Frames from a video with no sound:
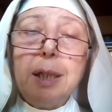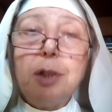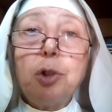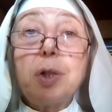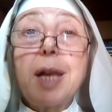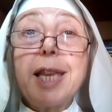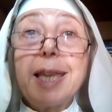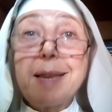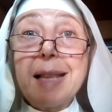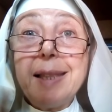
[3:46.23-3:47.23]
Entonces hay
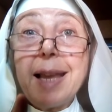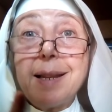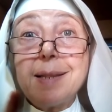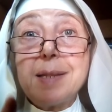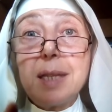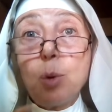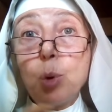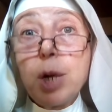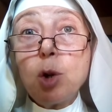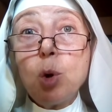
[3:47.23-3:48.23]
que saltear ese
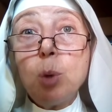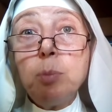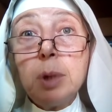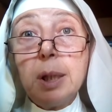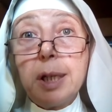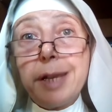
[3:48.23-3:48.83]
unacum